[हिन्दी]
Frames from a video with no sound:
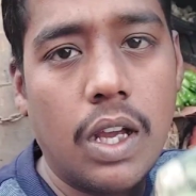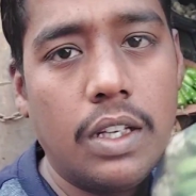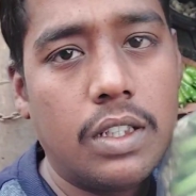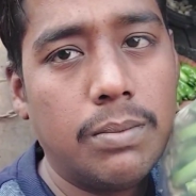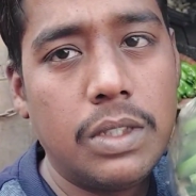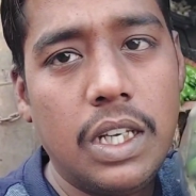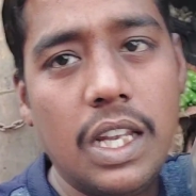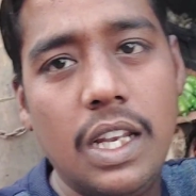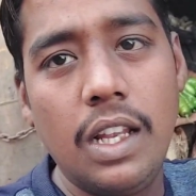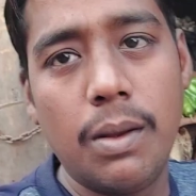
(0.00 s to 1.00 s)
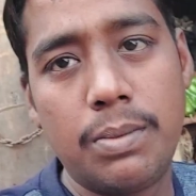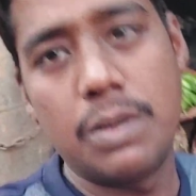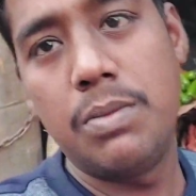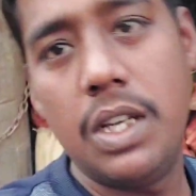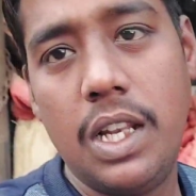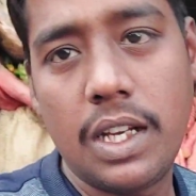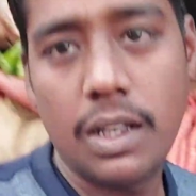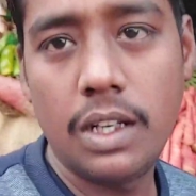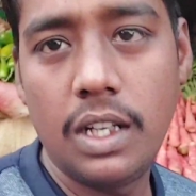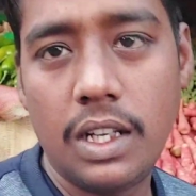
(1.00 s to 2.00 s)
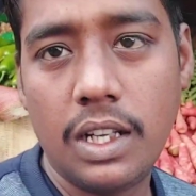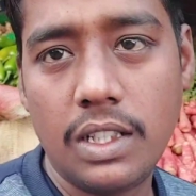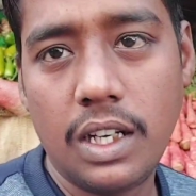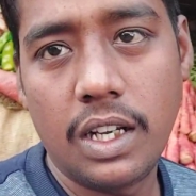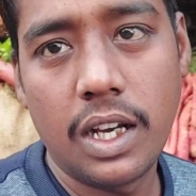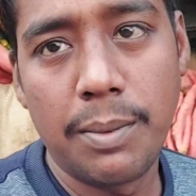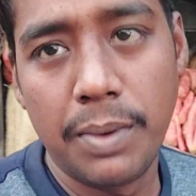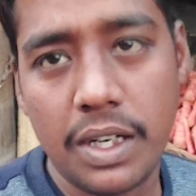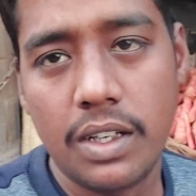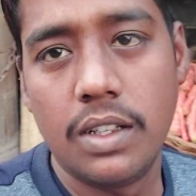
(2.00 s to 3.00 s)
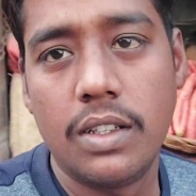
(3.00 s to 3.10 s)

तो भाई सब्जी ले ली अब सब्जी लेकर देते चल के घर पर